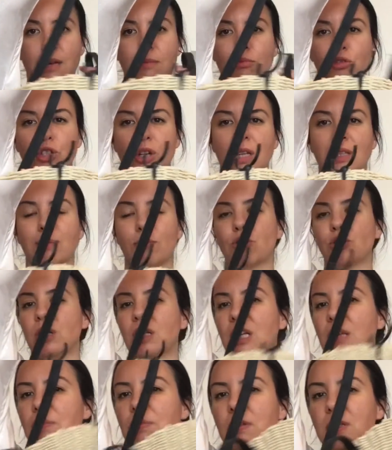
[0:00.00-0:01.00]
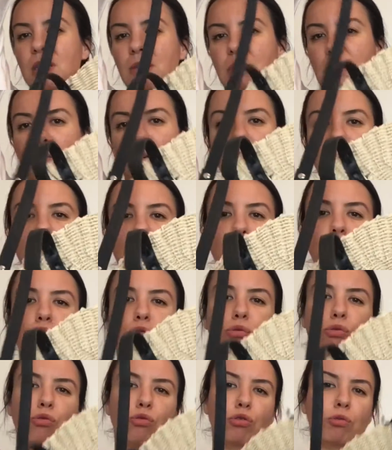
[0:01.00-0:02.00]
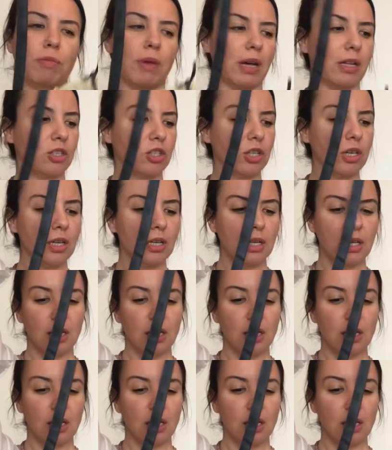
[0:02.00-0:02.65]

Bu çanta modelini hepiniz hemen hemen biliyorsunuzdur bence.